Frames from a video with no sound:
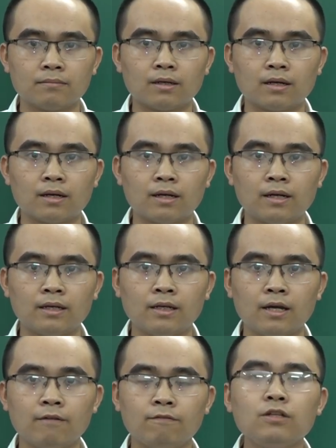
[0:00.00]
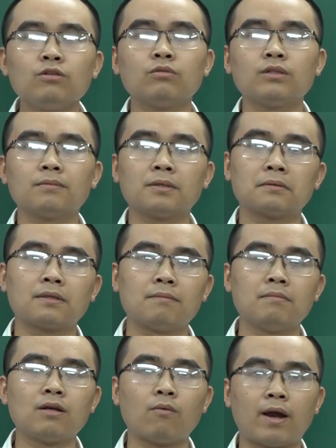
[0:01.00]
Đấy. Ví dụ như bây giờ thầy
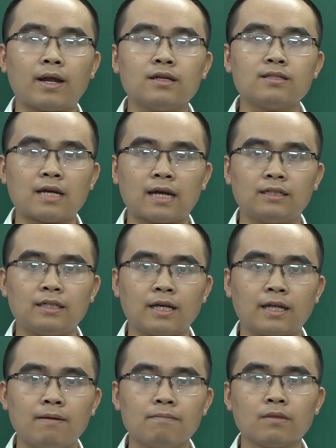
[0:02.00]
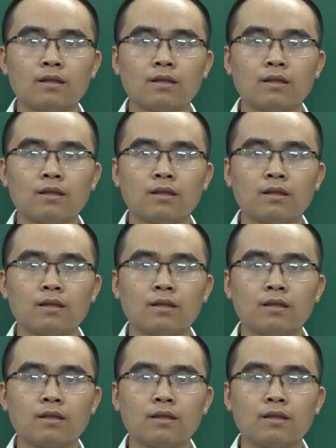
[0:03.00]
minh họa đơn giản như này nhé.